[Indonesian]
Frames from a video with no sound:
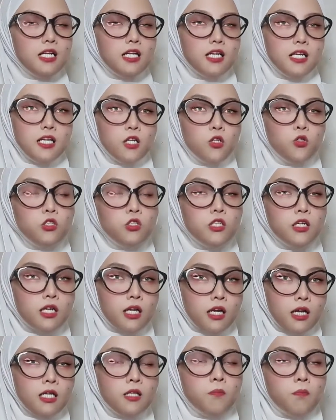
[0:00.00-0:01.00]
Lalu
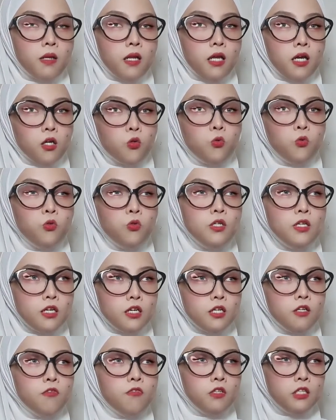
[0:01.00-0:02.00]
terkait pelaku
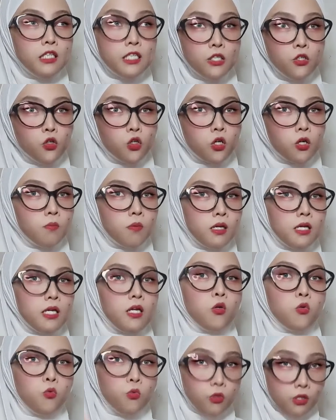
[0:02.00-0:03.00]
dari video kebaya
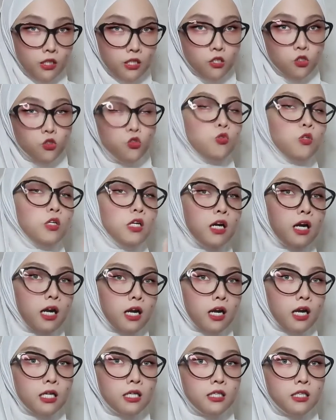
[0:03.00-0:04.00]
kuning juga
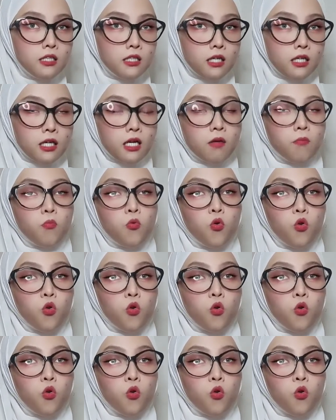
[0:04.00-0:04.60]
akan ditangkap